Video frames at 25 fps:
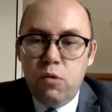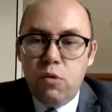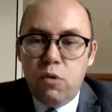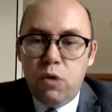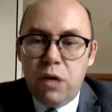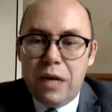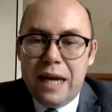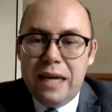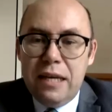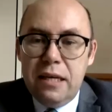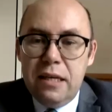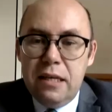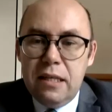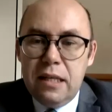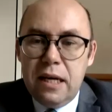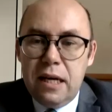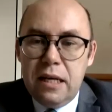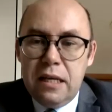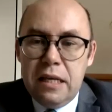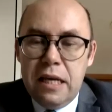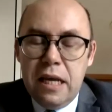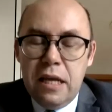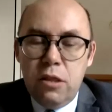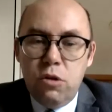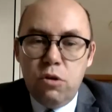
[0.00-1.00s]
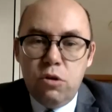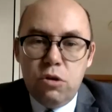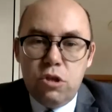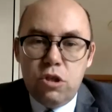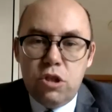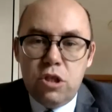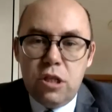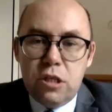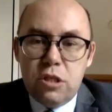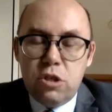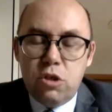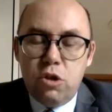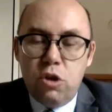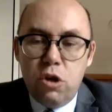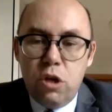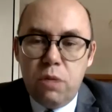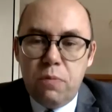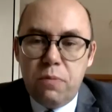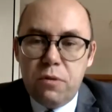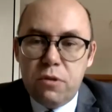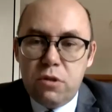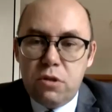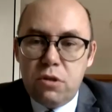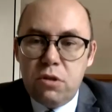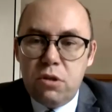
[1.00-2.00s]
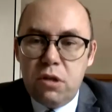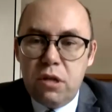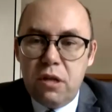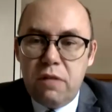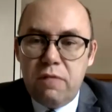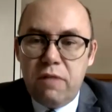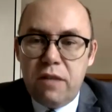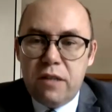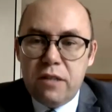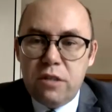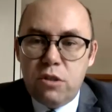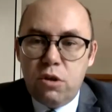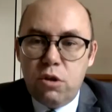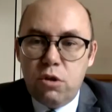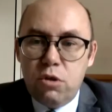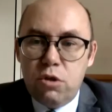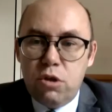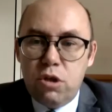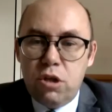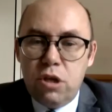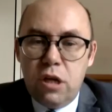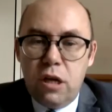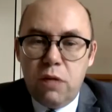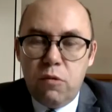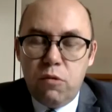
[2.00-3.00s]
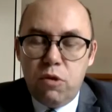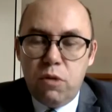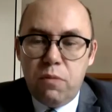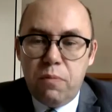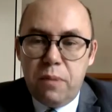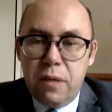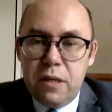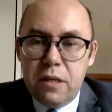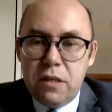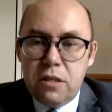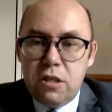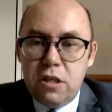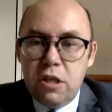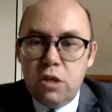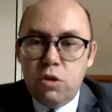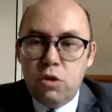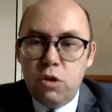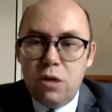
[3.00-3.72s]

Ukraina nie dość, że stoi po stronie wartości europejskich,